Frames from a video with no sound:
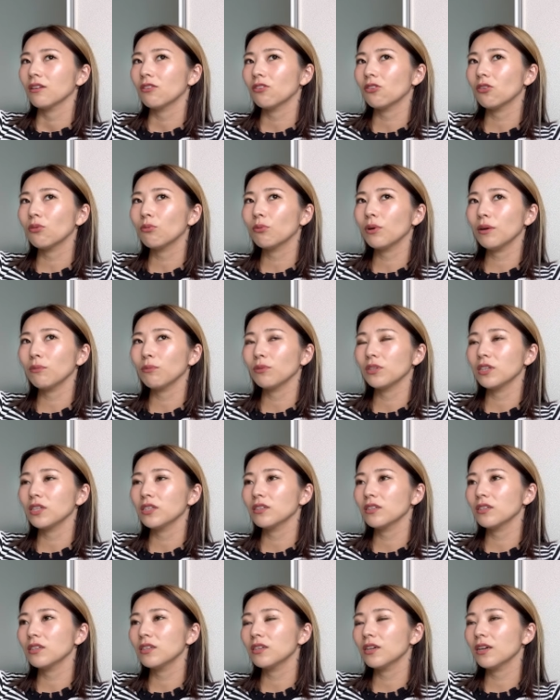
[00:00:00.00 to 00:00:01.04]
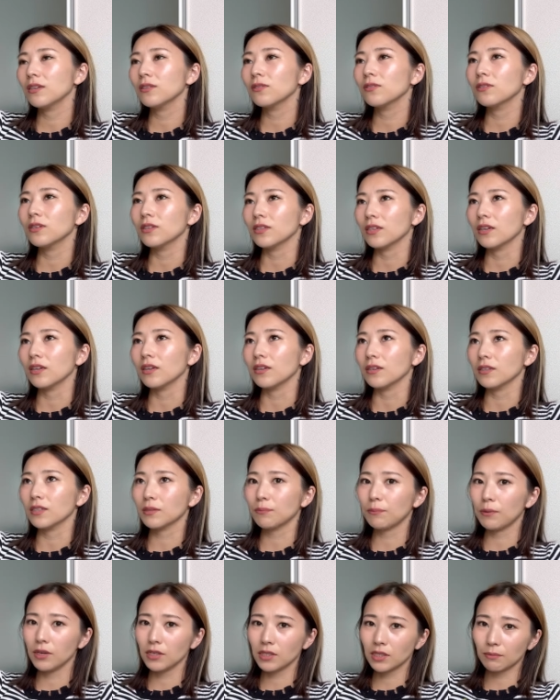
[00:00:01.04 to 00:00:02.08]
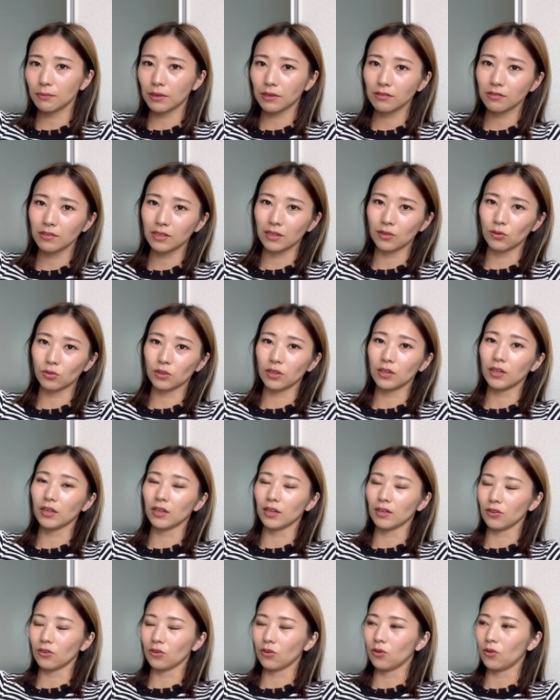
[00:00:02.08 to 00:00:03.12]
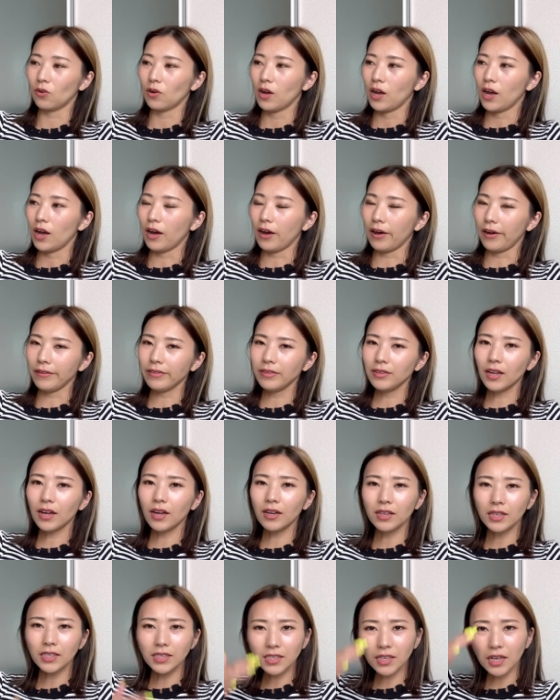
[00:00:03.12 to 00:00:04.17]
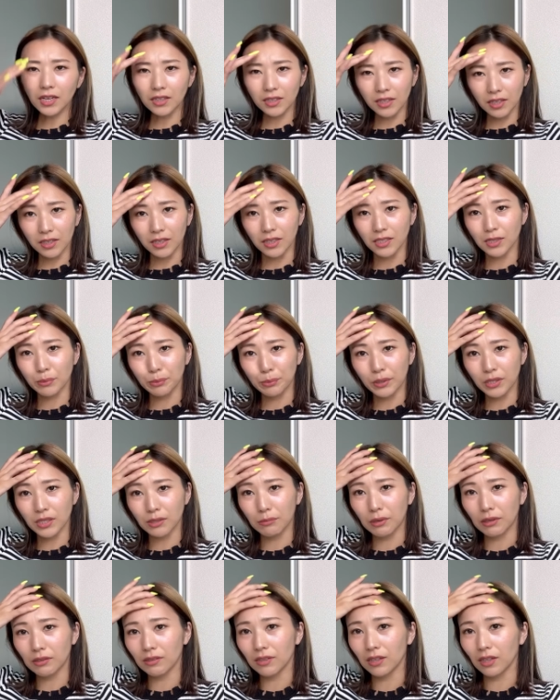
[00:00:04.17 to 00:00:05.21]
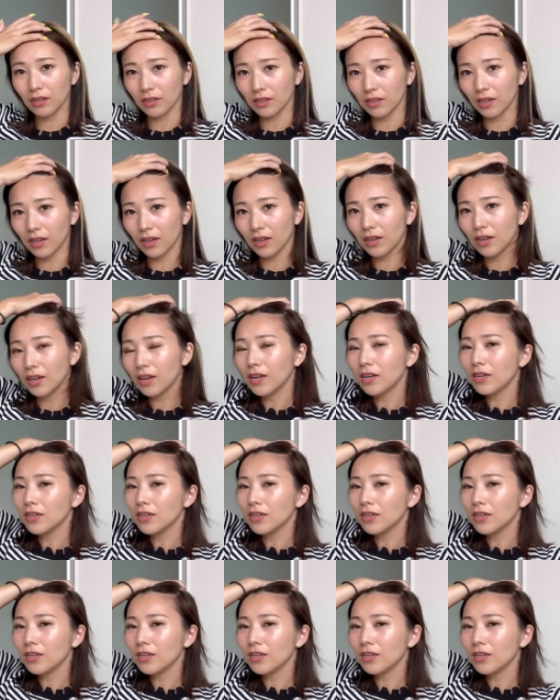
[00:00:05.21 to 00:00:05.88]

この前もディズニーランドでさスペースマウンテン乗ったんだけどあんな激しかったっけスペースマウンテンって